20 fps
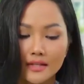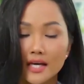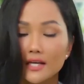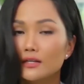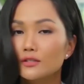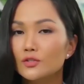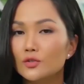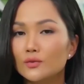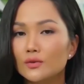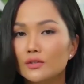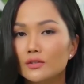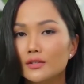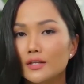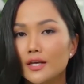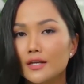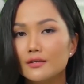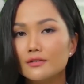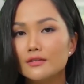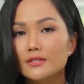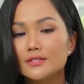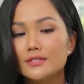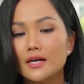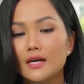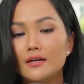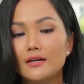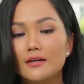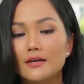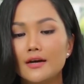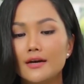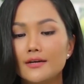hen đã chuẩn để nước
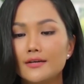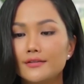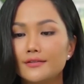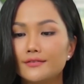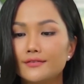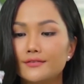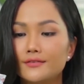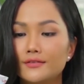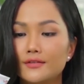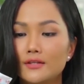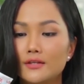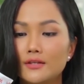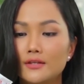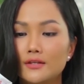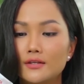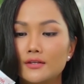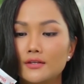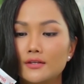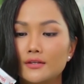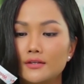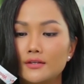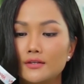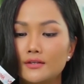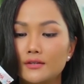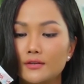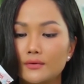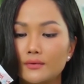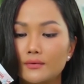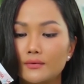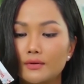sẵn ở đây
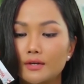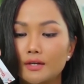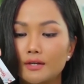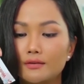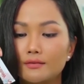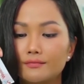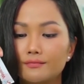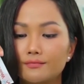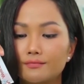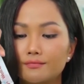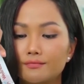wow.